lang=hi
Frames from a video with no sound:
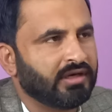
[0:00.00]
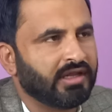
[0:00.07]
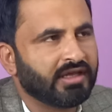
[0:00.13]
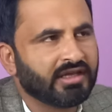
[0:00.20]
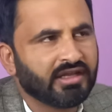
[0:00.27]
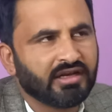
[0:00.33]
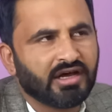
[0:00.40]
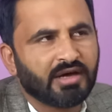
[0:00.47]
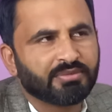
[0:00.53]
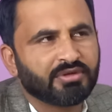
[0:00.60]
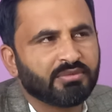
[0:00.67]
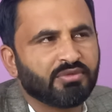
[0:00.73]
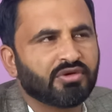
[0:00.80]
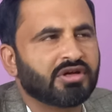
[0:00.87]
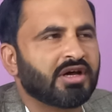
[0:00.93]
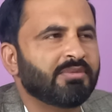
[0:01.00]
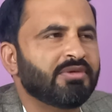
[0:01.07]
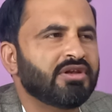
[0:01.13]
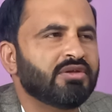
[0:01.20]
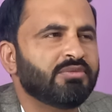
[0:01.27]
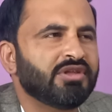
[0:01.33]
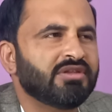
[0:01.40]
लेकिन आपके
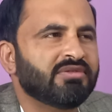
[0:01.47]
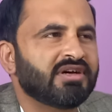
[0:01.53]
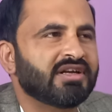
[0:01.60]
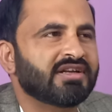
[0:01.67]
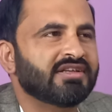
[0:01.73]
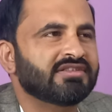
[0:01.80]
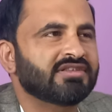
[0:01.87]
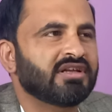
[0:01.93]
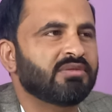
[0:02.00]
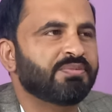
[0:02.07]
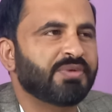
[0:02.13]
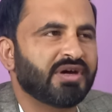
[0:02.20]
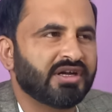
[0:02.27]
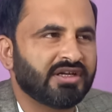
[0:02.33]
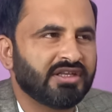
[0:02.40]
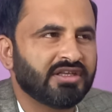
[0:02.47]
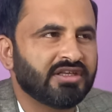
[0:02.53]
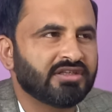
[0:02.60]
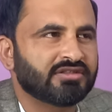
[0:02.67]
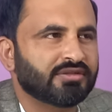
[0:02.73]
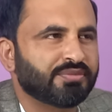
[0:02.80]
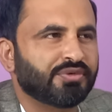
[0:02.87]
मुकाबिल उम्मीदवार के साथ पार्टी
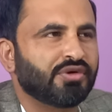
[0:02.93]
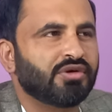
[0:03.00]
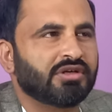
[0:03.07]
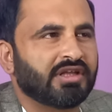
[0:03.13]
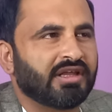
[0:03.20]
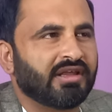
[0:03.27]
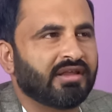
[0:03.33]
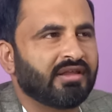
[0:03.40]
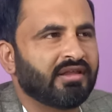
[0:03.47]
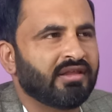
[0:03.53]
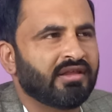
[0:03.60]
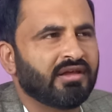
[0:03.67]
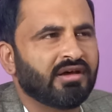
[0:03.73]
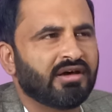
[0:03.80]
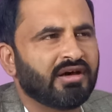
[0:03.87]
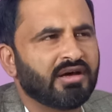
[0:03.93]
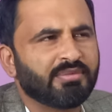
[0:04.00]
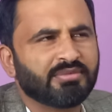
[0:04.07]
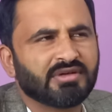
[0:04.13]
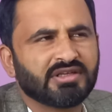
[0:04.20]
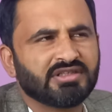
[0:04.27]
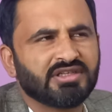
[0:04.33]
की सपोर्ट है
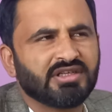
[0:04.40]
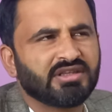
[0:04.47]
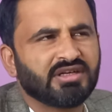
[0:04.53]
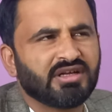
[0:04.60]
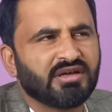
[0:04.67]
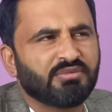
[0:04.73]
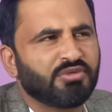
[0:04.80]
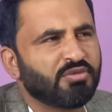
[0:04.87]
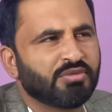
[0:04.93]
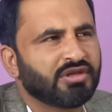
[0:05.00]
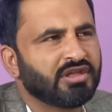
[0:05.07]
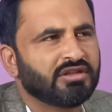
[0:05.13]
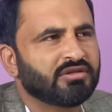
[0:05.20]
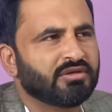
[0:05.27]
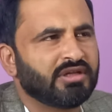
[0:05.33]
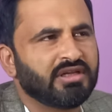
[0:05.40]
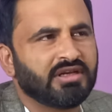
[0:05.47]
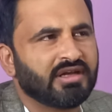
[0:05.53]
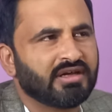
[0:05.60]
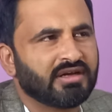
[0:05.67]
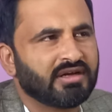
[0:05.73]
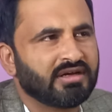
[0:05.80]
आपका जीतना मुमकिन तो नहीं
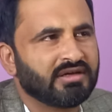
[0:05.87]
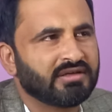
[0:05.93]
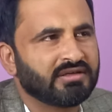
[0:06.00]
लग रहा